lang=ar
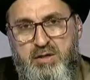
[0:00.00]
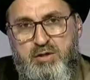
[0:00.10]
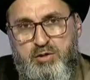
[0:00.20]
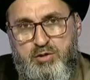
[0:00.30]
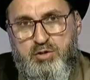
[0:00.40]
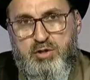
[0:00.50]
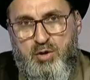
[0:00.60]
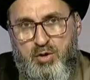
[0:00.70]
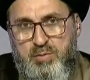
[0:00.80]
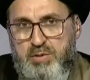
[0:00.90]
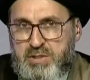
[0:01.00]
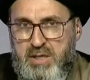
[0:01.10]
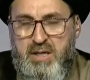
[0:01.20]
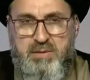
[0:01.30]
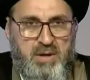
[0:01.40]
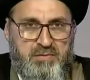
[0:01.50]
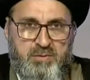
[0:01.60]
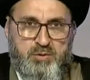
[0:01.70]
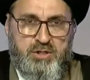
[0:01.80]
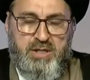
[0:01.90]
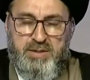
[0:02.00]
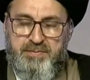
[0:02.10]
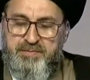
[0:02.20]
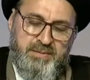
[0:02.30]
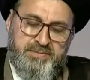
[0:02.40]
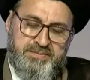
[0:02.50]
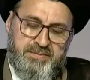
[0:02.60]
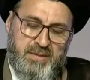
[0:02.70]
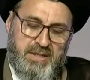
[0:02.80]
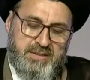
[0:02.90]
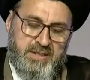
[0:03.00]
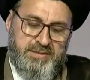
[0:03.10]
جزء الخمس إلها ما في مشكلة زين